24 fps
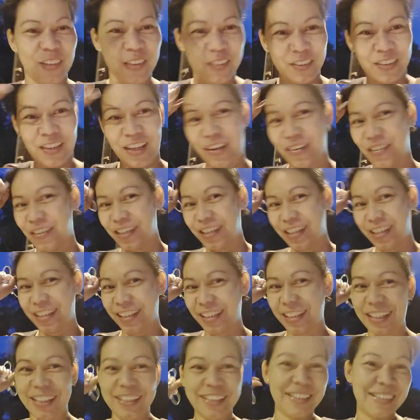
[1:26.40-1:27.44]
Parang
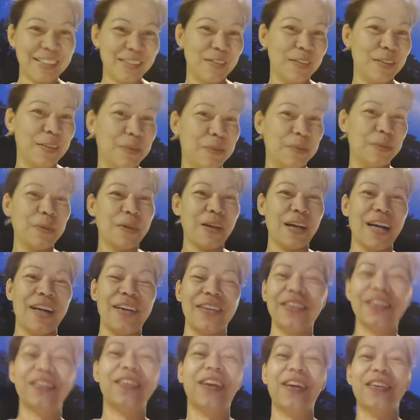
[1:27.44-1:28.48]
kinis naman ang mukha
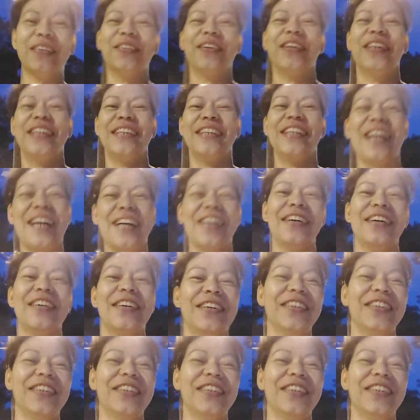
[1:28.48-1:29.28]
ko. Gawin mo ilaw.